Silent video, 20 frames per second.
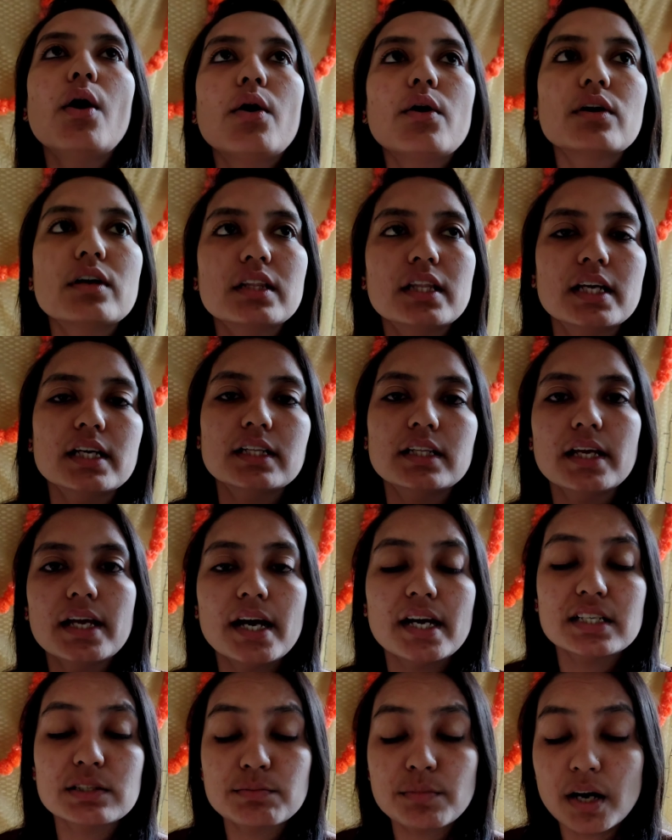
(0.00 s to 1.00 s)
और देखते हैं
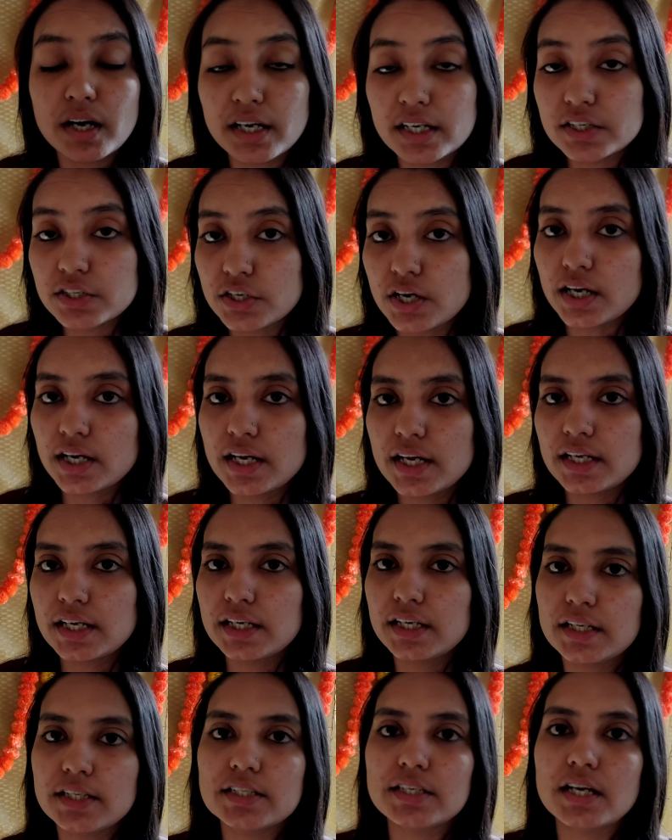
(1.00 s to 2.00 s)
आज मार्केट जाना है कि
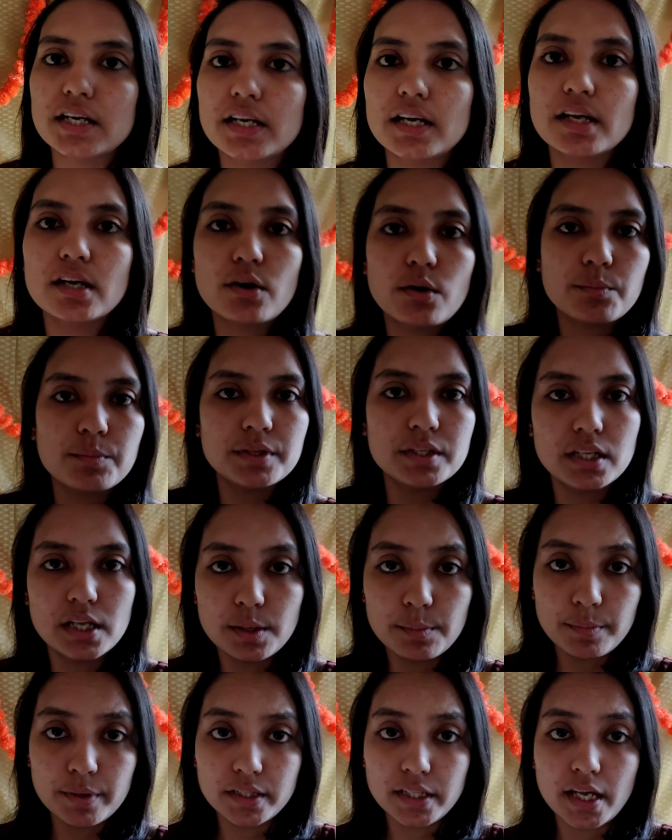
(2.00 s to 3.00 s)
नहीं जाना है अभी
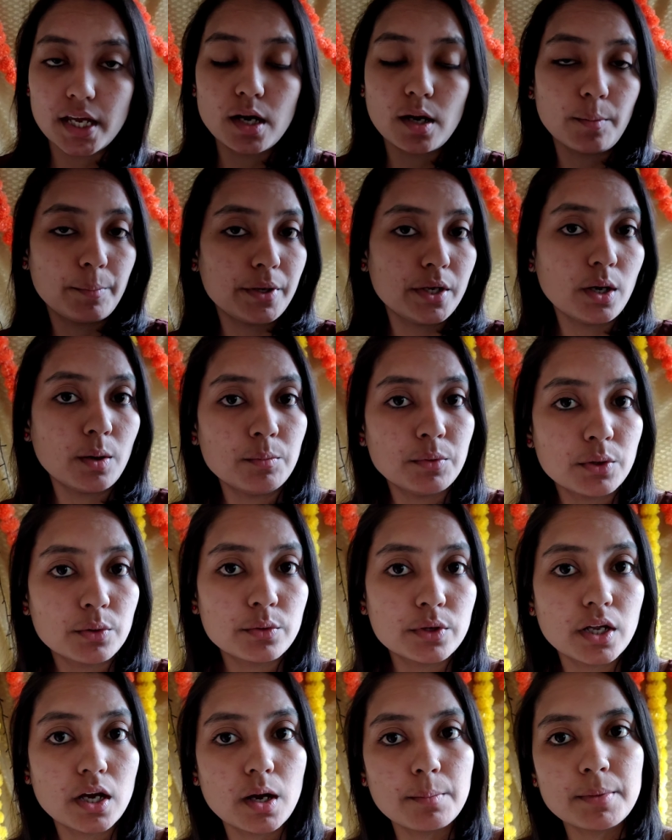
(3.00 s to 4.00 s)
नहीं पता है अभी हम
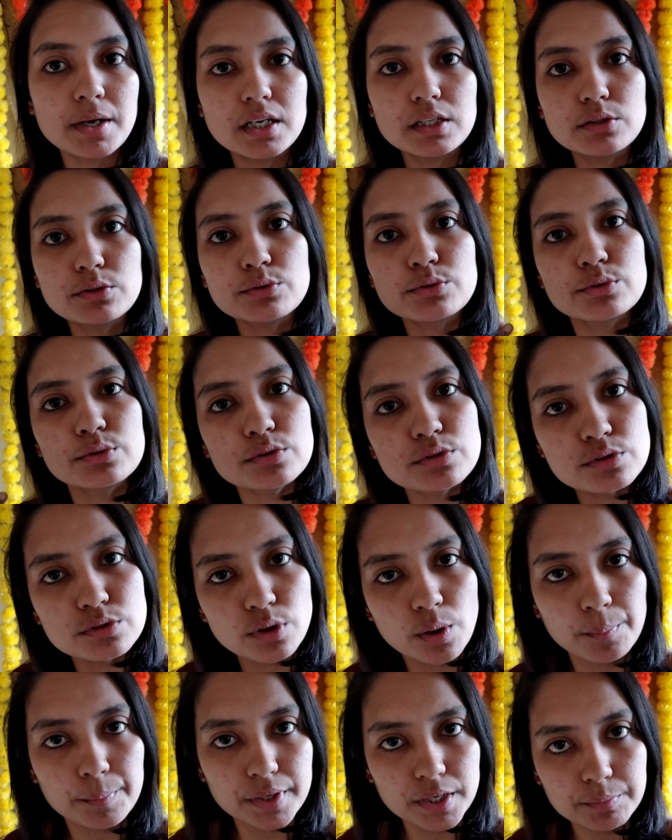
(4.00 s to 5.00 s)
लोगों ने हमारी तो कुछ
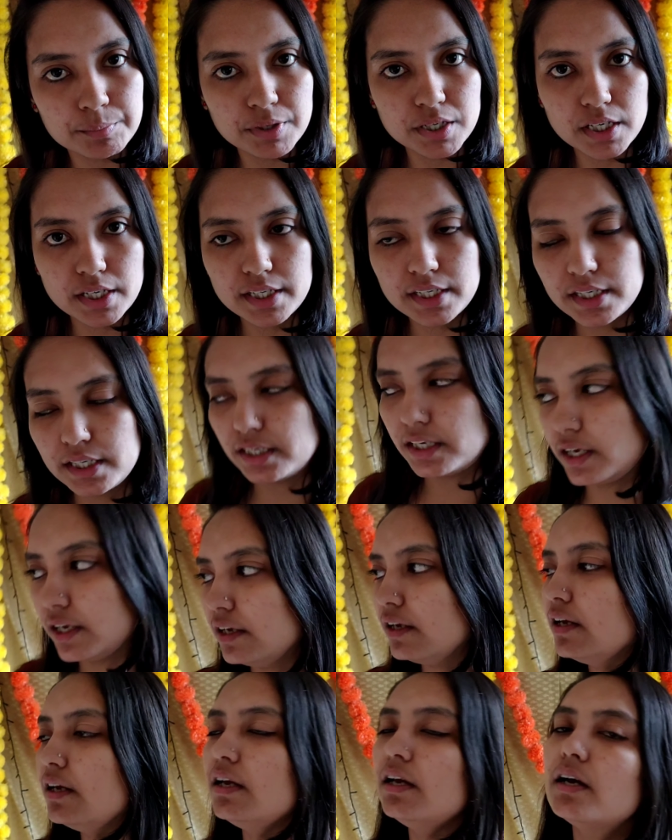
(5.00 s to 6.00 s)
शॉपिंग भी नहीं की
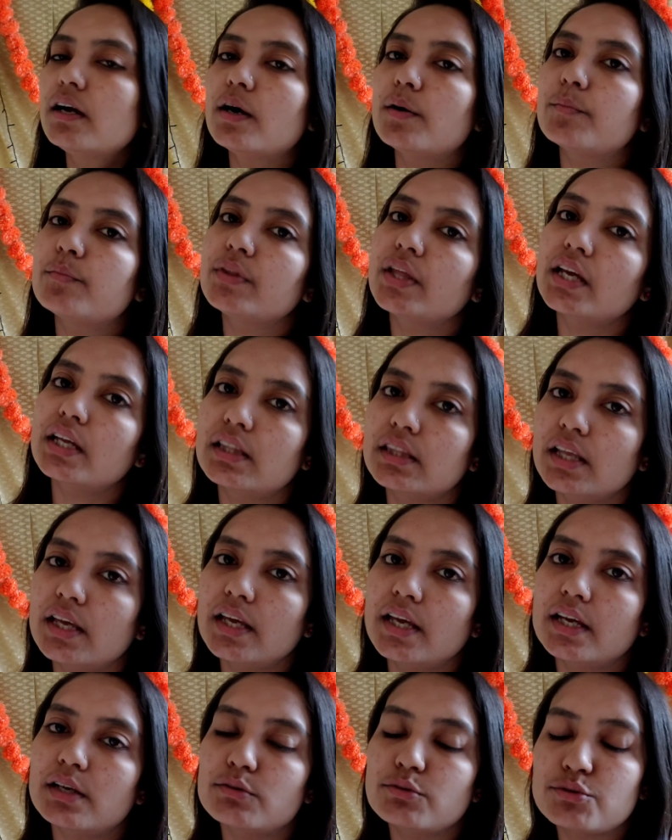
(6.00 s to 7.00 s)
है अब देखते
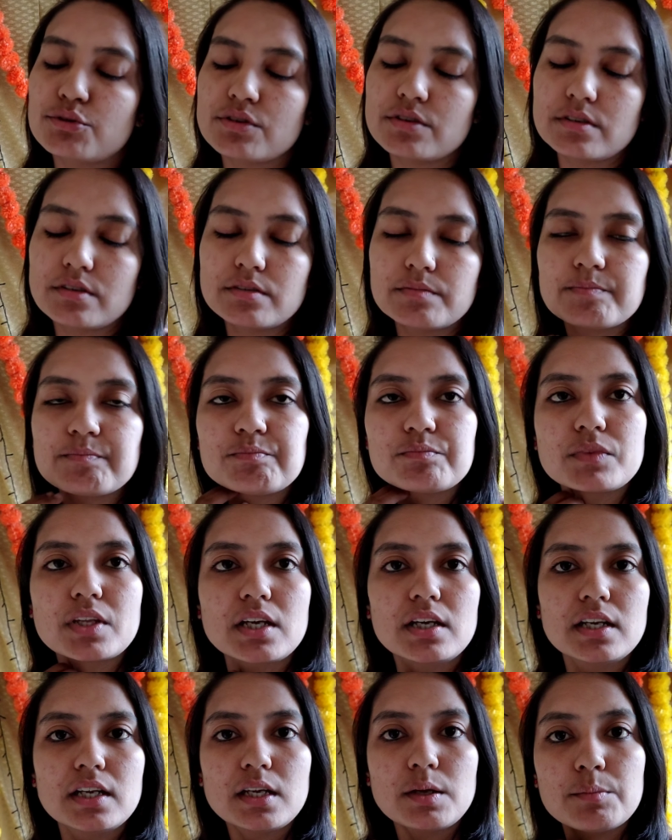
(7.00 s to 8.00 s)
हैं कुछ
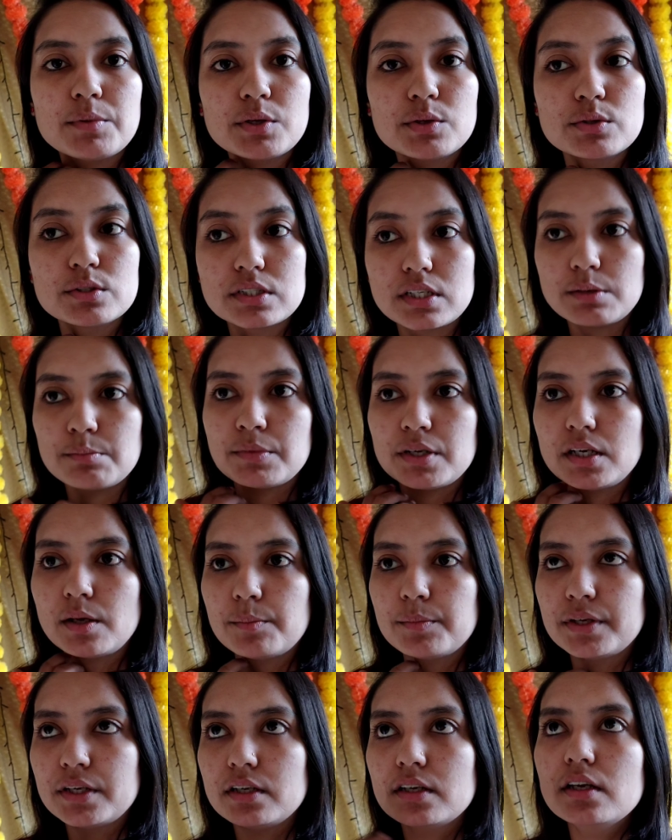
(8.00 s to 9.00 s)
करेंगे बिकॉज हेमल
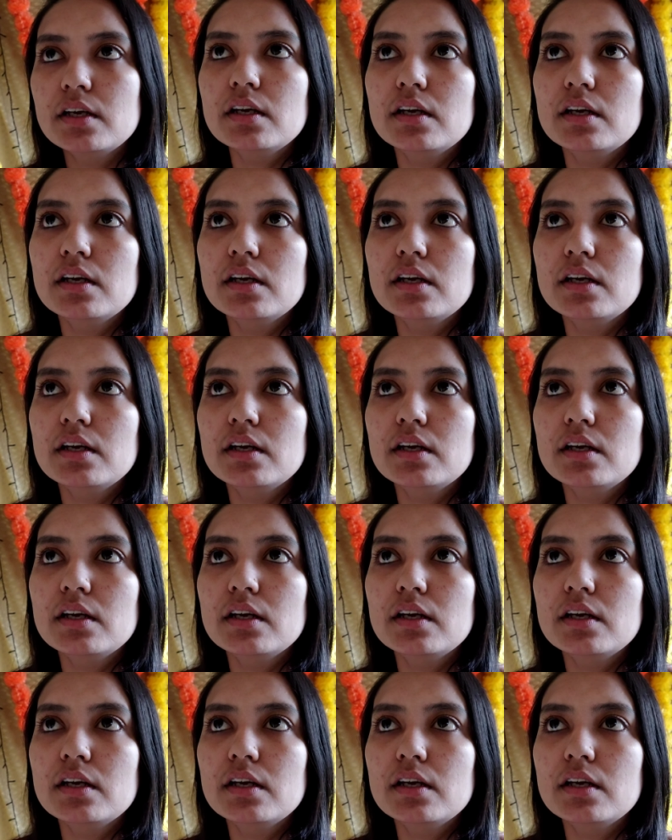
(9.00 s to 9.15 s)
अभी